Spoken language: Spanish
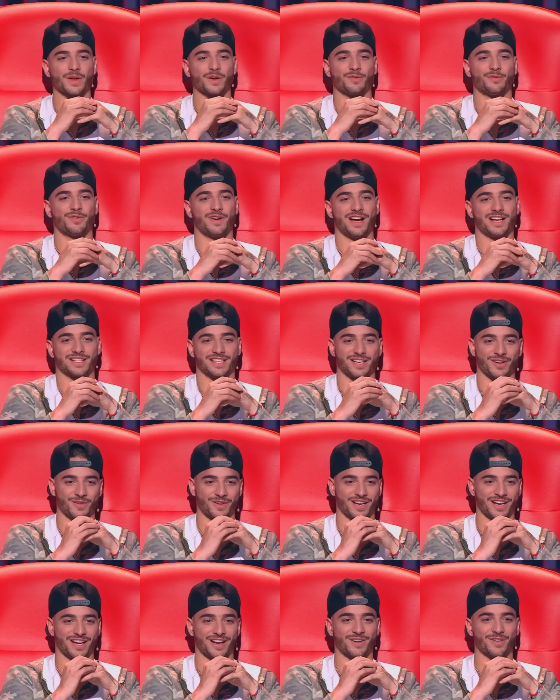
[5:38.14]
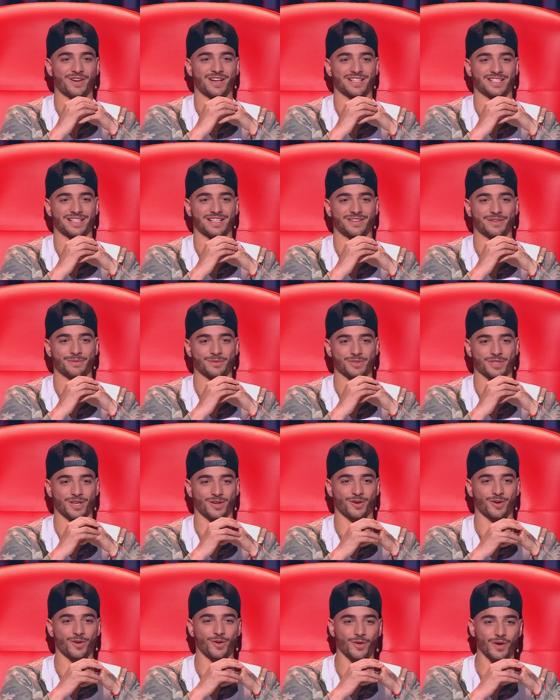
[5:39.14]
ver fácil, aunque, aunque sabemos
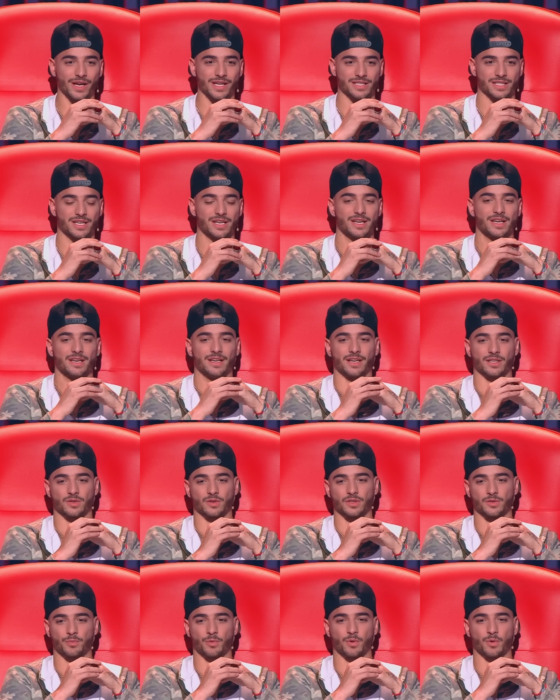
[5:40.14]
que no lo es. Eso es